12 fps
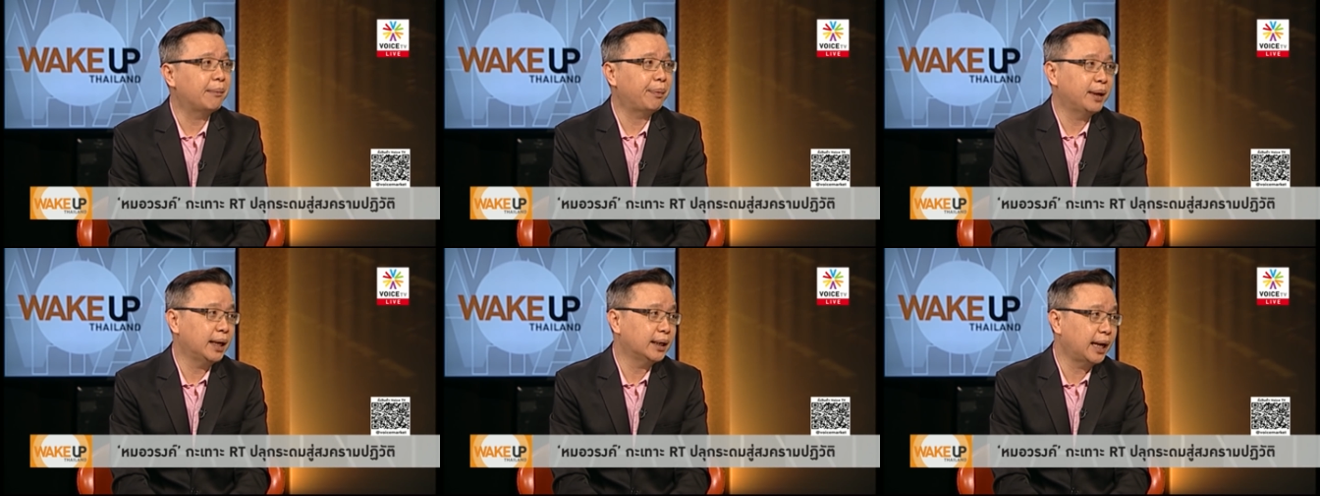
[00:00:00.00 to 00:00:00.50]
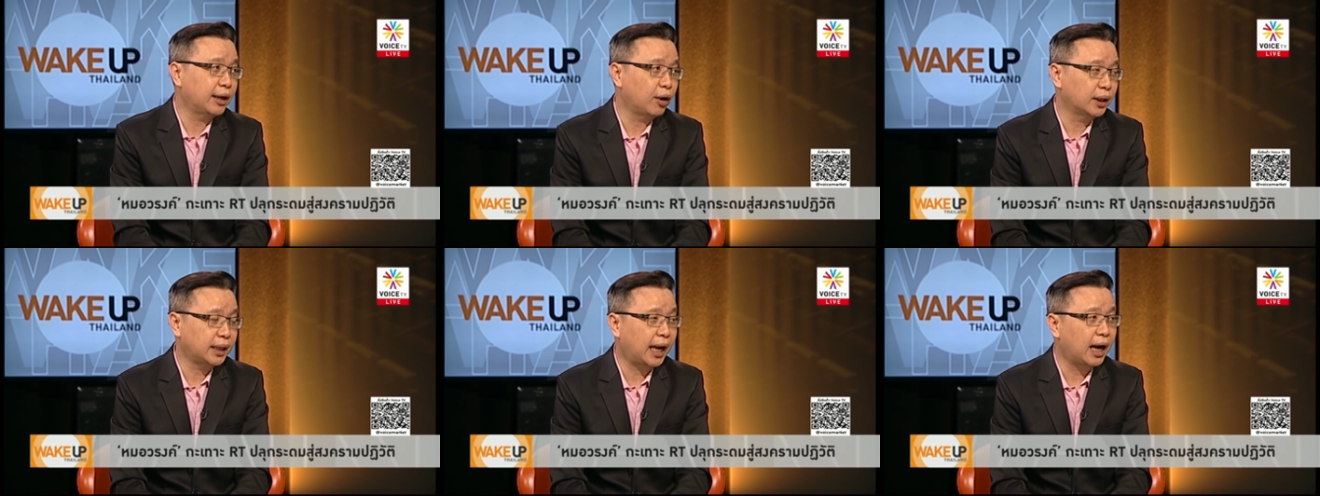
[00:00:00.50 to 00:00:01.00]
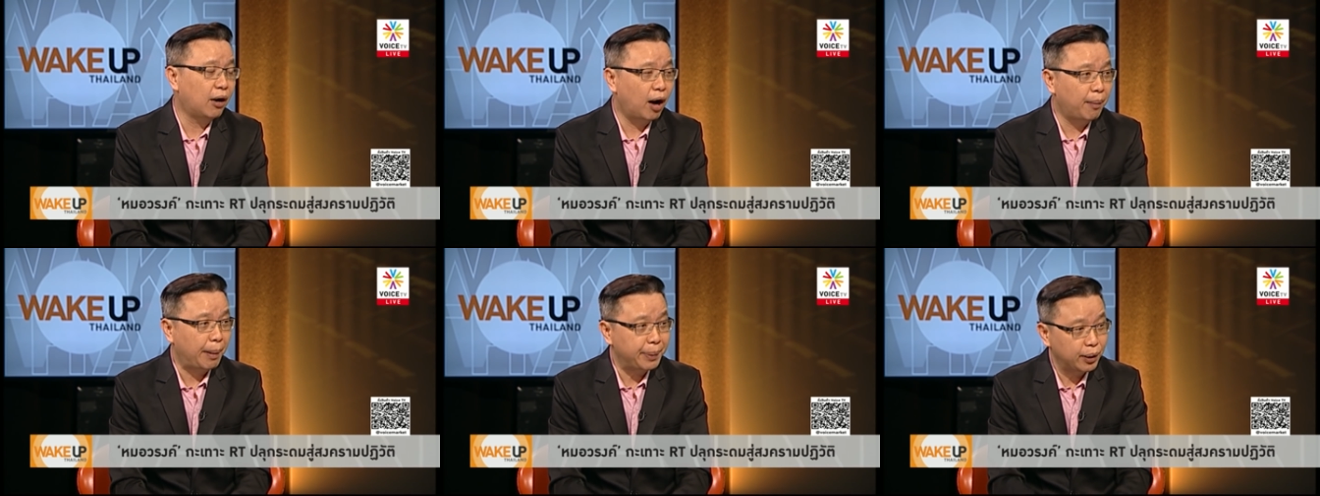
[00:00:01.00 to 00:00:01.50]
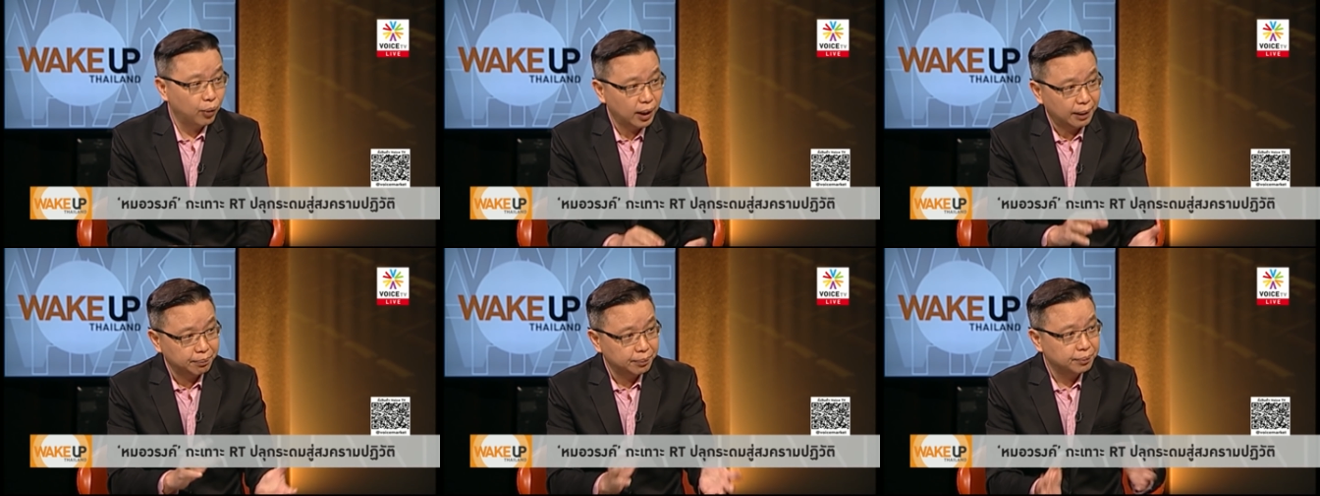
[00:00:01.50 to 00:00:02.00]
แบบนี้แน่นอนคือเราเขาเอามาผนวก
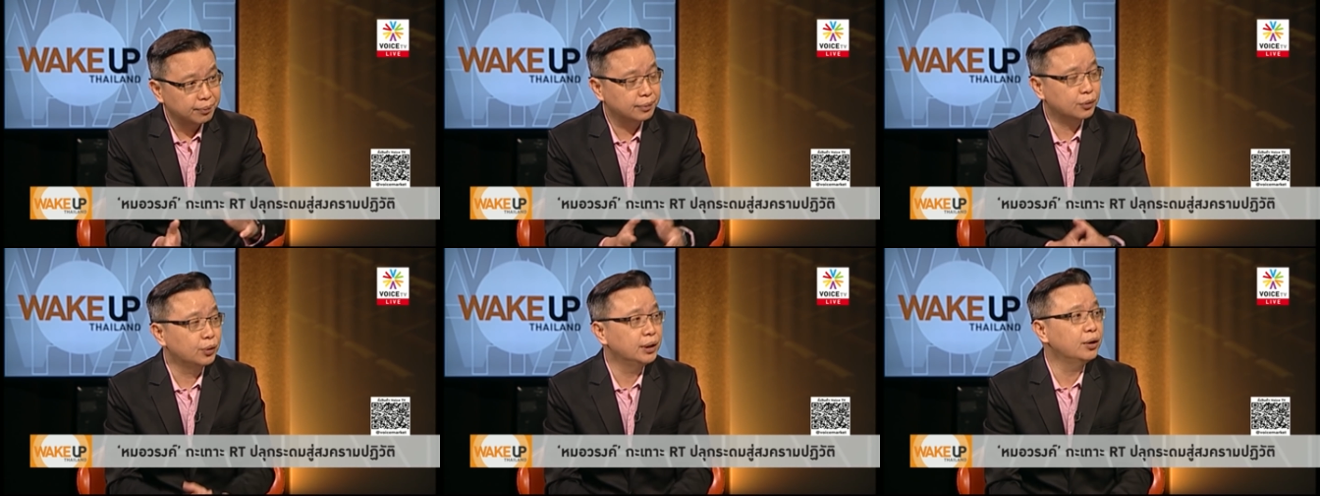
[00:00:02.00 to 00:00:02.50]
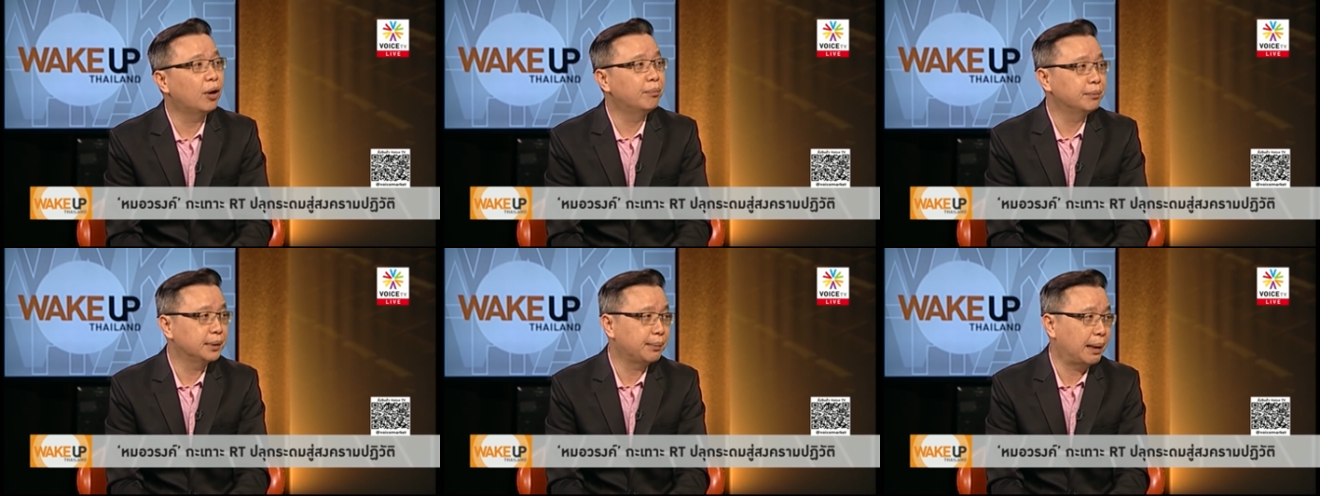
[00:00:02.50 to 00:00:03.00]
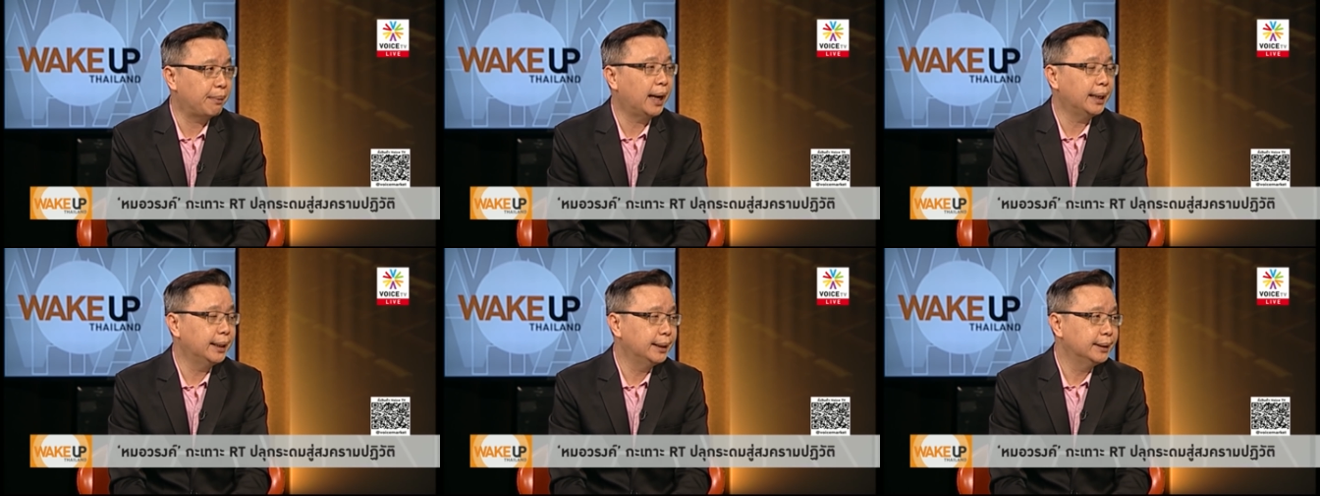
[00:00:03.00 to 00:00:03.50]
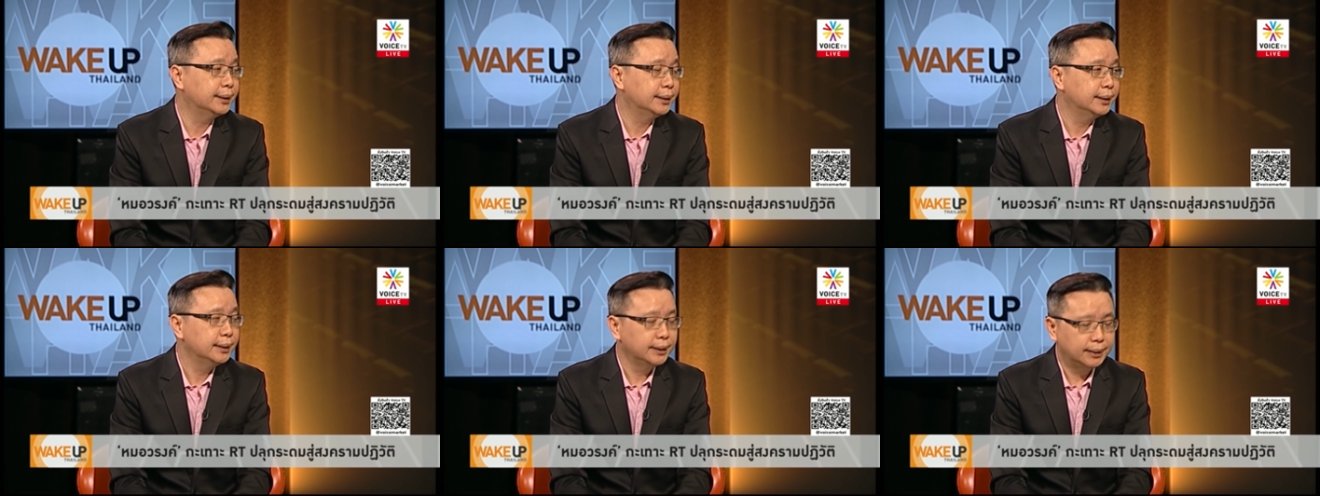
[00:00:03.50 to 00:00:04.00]
กับทุนนิยมสมัยมาคือที่เราจะพูดคือ